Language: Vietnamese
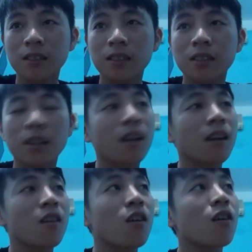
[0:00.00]
à,
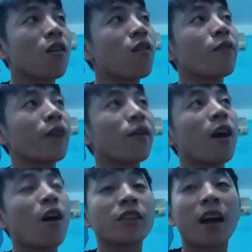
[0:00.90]
con con không hiểu
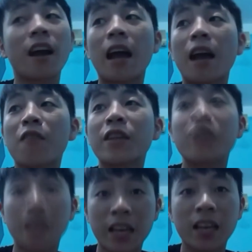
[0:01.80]
là họ tự hào vì
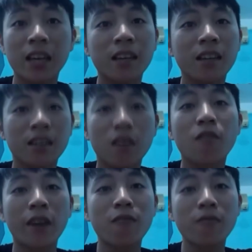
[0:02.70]
điều gì
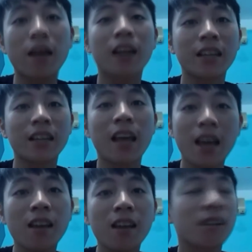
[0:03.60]
con phải công nhận là
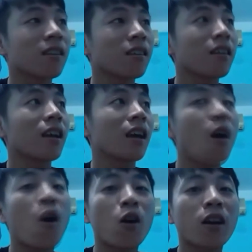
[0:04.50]
như thế
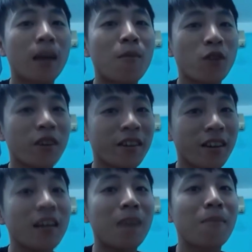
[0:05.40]
nên là con là một
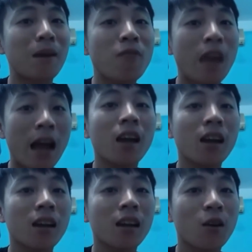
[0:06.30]
người rất đam mê
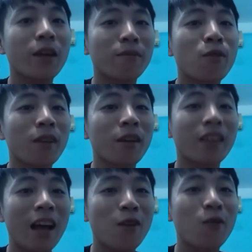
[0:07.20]
bóng đá con
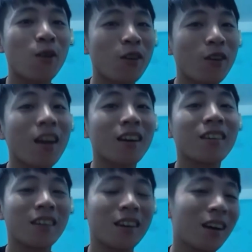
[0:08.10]
nghiêm túc là như thế luôn
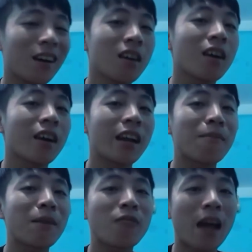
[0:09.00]
con rất là người là
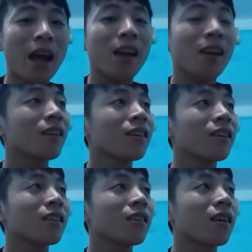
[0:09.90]
người cực kỳ đam mê bóng
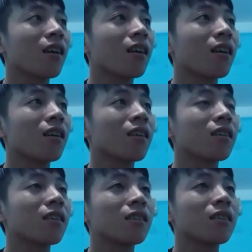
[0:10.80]
đá ờ,
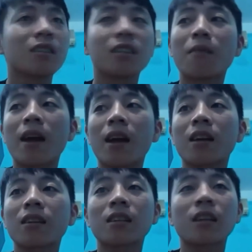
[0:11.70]

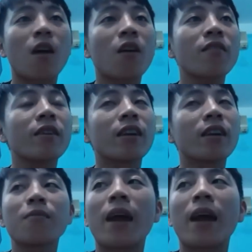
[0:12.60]
nhưng mà
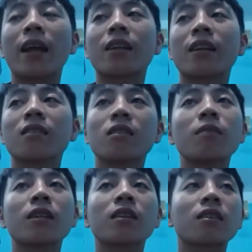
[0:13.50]
nói với cái bạn
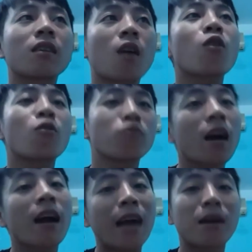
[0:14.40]
nhưng mà
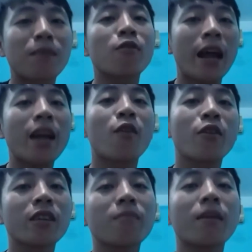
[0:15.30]
con cũng từng ăn mừng bóng
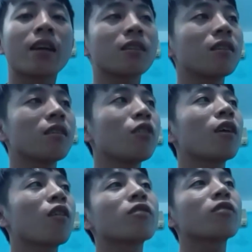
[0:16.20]
đá rồi nhưng mà ngày
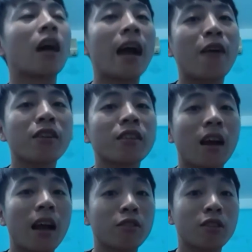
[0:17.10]
xưa nói chung là con tự
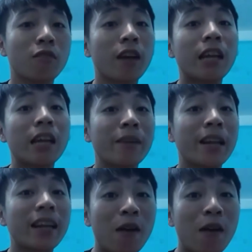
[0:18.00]
hào nhưng tự hào trong khái
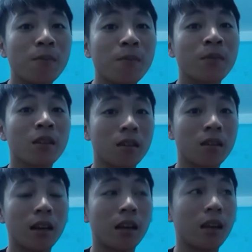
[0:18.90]
niệm bị đánh tráo
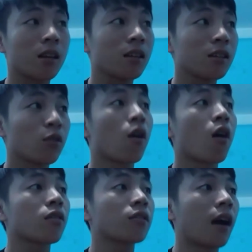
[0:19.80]
có nghĩa là
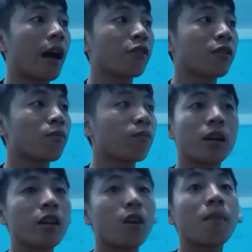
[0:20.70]
tụi con tự hào cho một
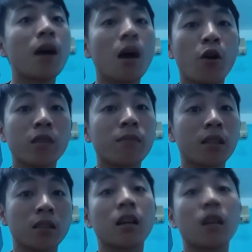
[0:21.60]
thứ gì đó mơ hồ nhưng
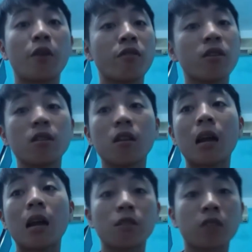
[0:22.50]
mà thực sự lòng yêu nước nó
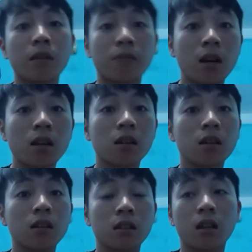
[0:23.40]
nằm ở trong tiềm thức
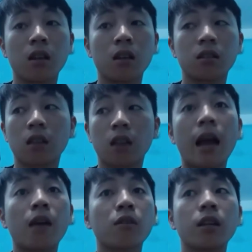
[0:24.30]
thì ờ, tự
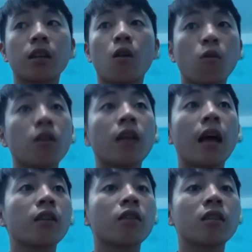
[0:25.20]
hào thì cũng có
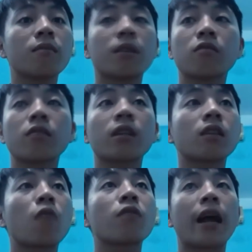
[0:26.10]
thể thôi nhưng mà chúng ta
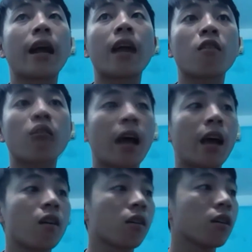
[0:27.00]
trong khả năng có
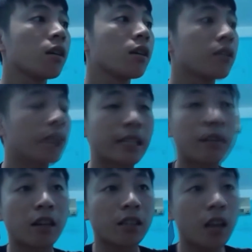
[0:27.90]
thể còn tại
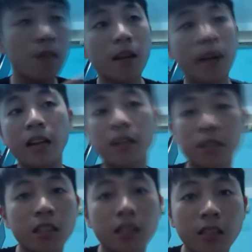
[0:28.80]
sao những thứ mà nó ảnh
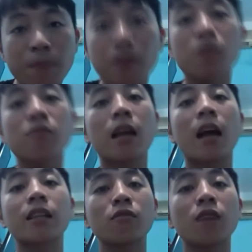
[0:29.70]
hưởng trực tiếp tới chúng
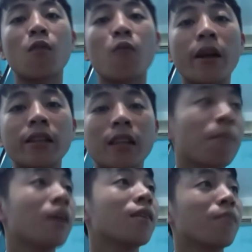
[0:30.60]
ta thì chúng ta không quan tâm
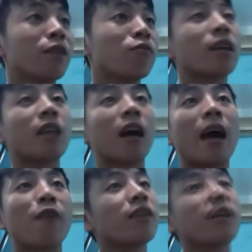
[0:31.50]
mà chúng ta tự
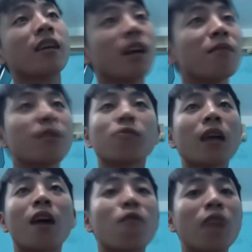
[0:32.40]
hào cho những thứ mà chúng
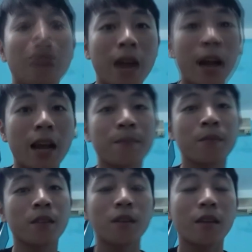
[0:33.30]
ta không làm ra
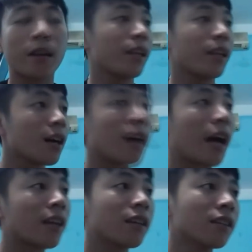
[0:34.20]
có nghĩa là những thứ
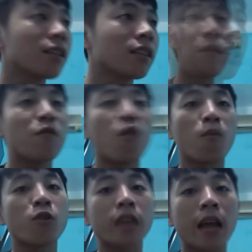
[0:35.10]
nó ảnh hưởng trực tiếp như
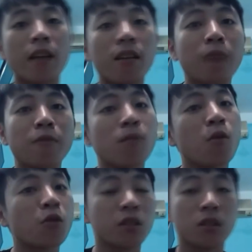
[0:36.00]
phục mua xa nó làm cho
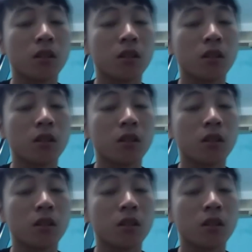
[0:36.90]
môi trường